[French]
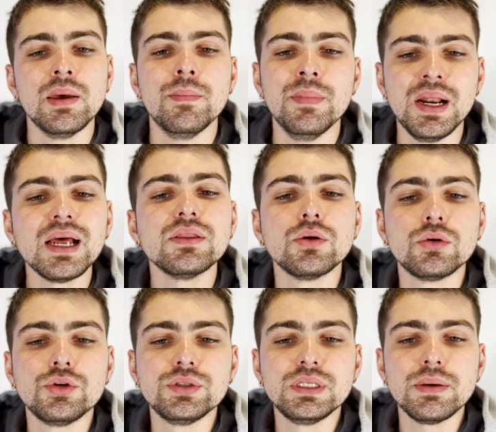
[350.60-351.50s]
Mais là, dans
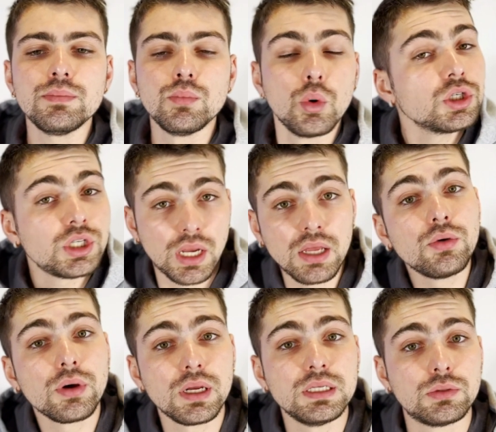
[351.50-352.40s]
le deuxième, moi, j'ai
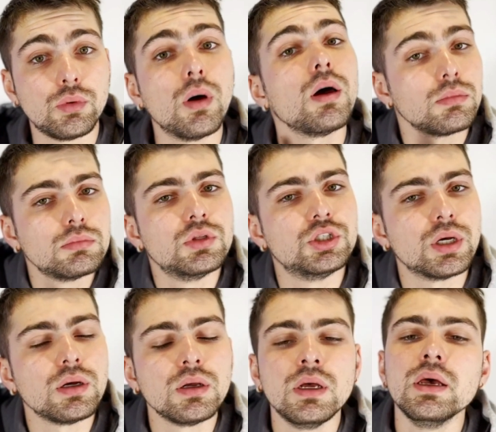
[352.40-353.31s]
adoré l'histoire,
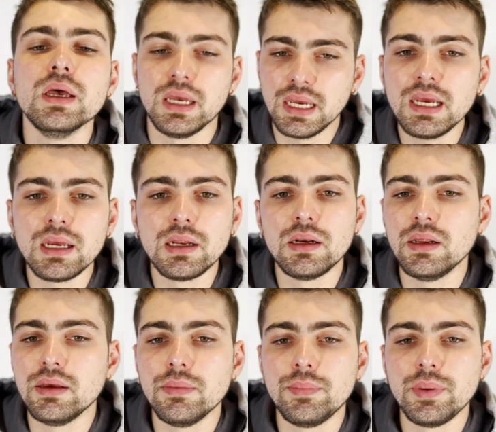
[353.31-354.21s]
déjà. Et
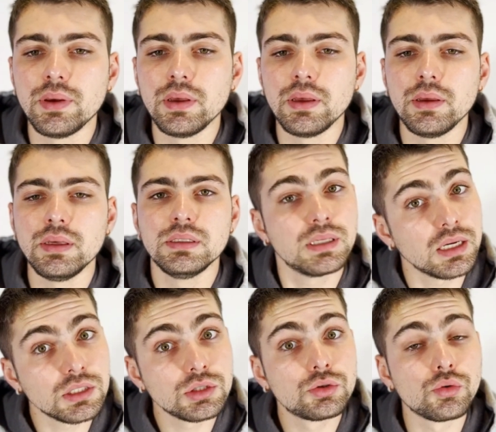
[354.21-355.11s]
les
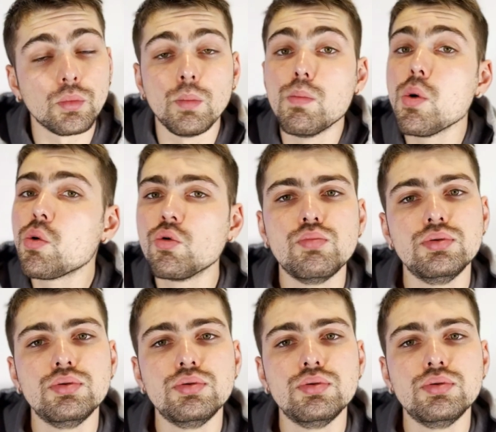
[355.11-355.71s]
paysages sont beaucoup